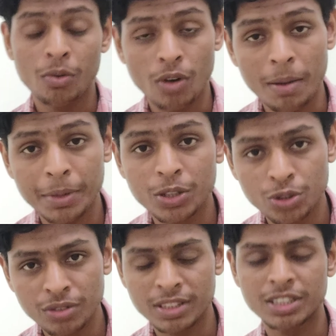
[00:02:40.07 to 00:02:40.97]
वो आपकी
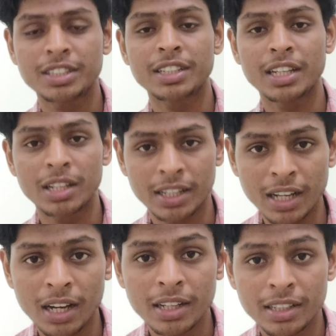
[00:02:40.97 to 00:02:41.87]
यूनिवर्सिटी ने है
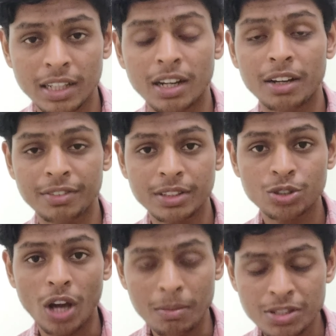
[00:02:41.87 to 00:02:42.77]
ना या फिर
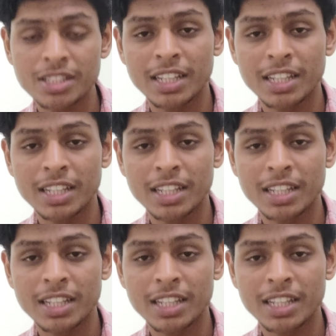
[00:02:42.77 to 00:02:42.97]
जो एम